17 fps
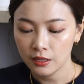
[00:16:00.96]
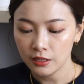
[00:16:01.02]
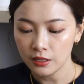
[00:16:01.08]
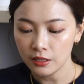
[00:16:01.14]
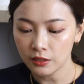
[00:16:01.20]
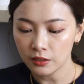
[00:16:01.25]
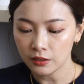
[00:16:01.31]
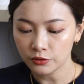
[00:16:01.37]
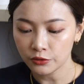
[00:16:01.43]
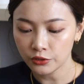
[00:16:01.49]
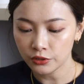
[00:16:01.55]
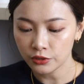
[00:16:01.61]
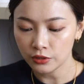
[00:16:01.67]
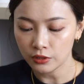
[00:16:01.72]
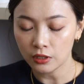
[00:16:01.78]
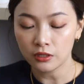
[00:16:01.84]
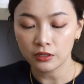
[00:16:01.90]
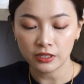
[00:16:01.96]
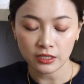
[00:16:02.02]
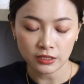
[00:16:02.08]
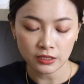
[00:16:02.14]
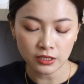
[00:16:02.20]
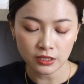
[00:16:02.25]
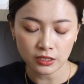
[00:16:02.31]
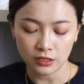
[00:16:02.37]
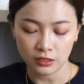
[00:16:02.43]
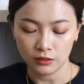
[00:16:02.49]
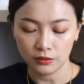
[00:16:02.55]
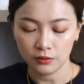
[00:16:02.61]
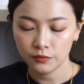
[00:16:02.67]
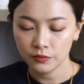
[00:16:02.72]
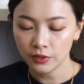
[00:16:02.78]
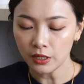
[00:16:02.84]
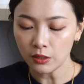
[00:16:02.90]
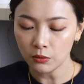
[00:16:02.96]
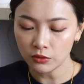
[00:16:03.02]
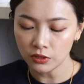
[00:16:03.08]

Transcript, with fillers: 一个是二一四。那